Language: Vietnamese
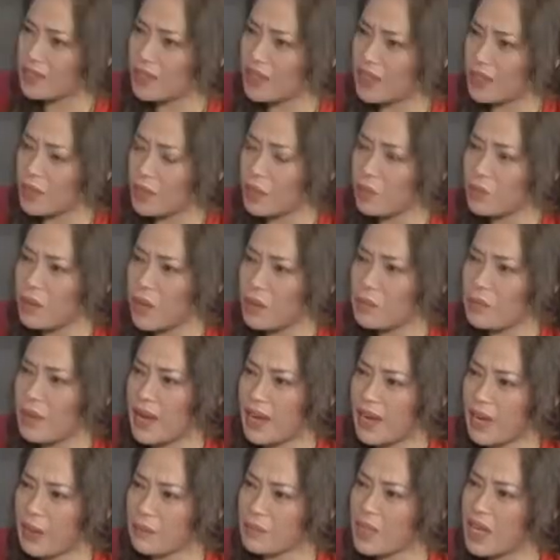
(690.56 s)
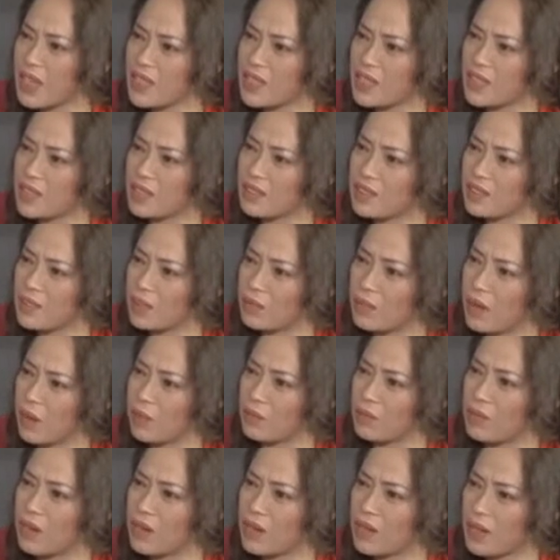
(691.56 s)
thì lúc đó bà cảm thấy gì trong
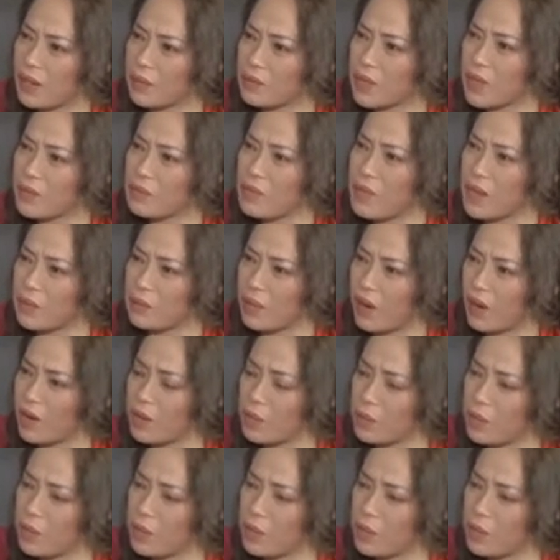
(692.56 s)
lòng có cảm thấy mệt mỏi